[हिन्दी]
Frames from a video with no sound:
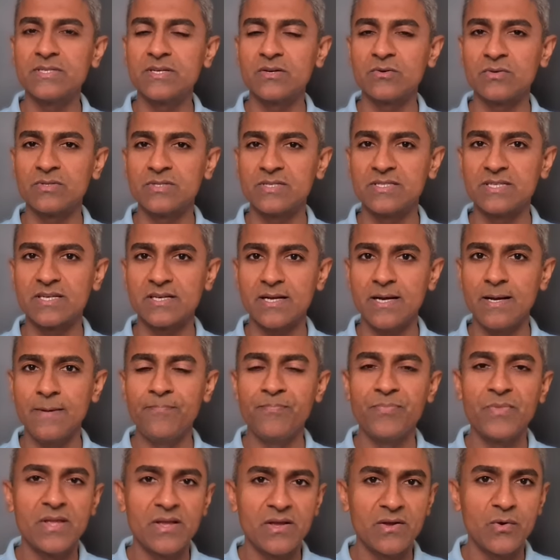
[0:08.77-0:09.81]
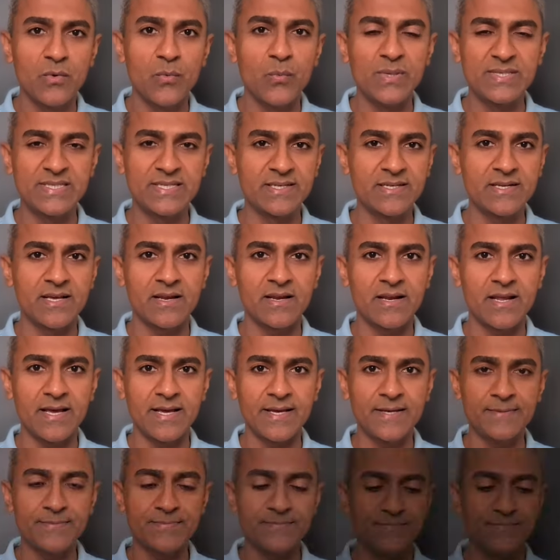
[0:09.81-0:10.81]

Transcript: सी कौन सी जगह विजिट करना है